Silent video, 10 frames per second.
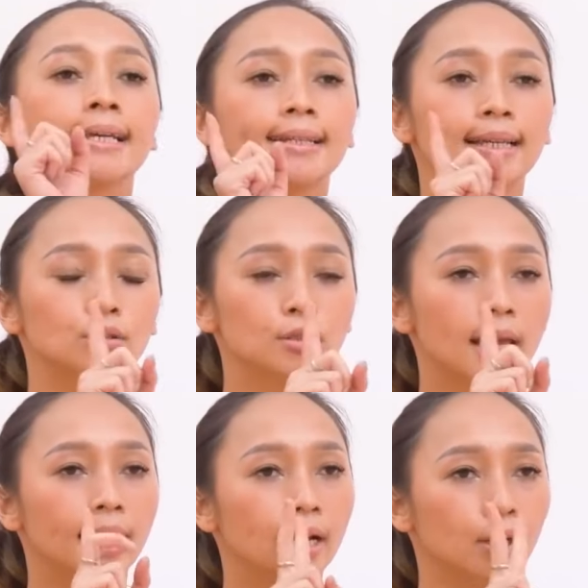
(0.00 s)

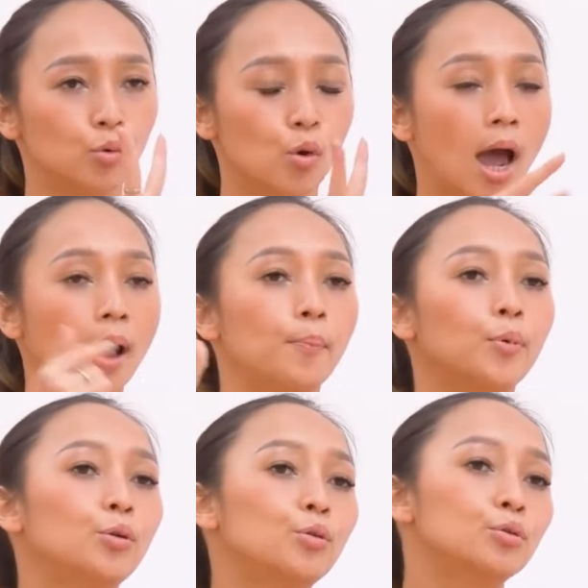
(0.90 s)
Selanjutnya yang kedua,
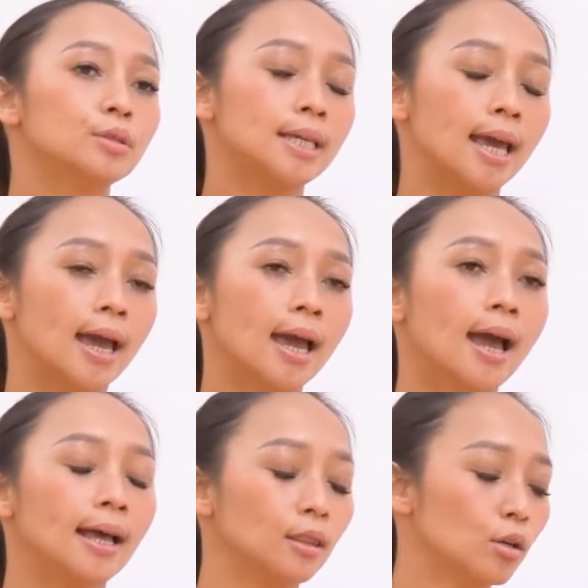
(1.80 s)

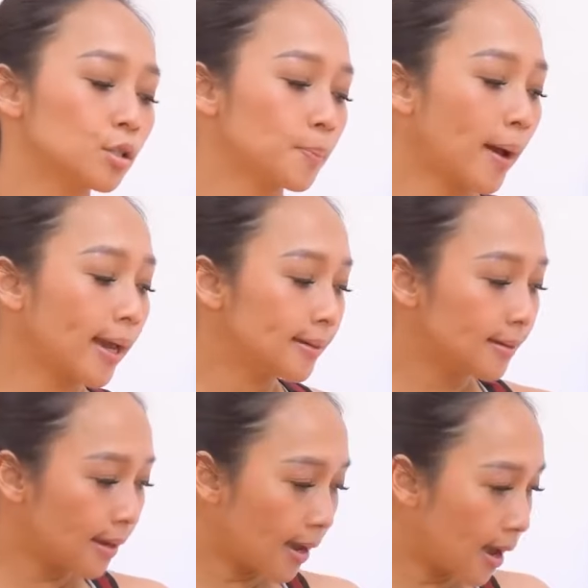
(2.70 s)
punggungnya atau
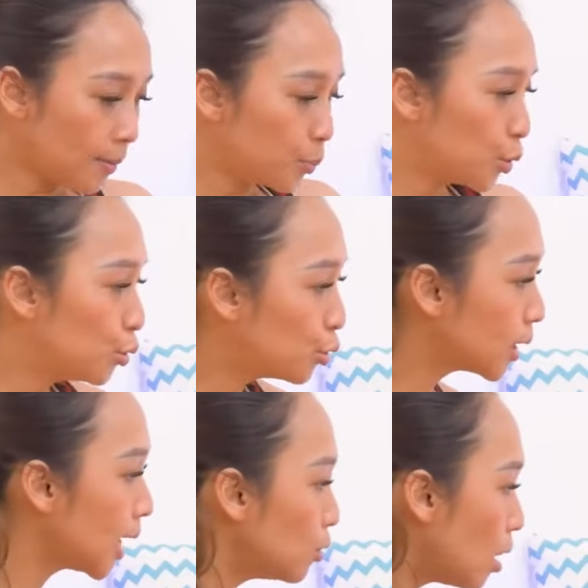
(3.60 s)
spine-nya,
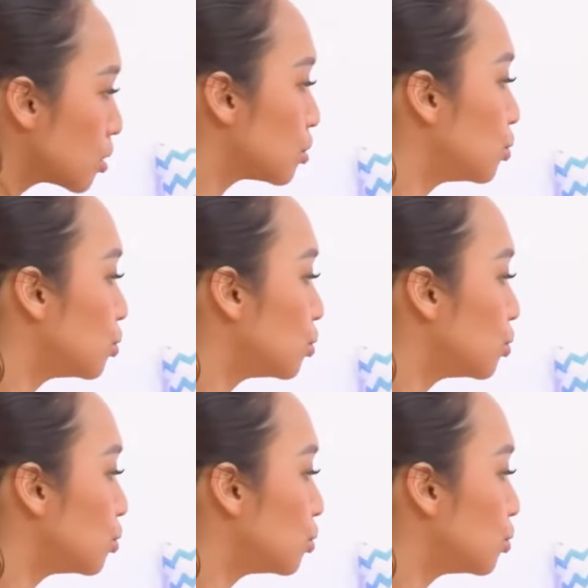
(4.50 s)
punggungnya itu harus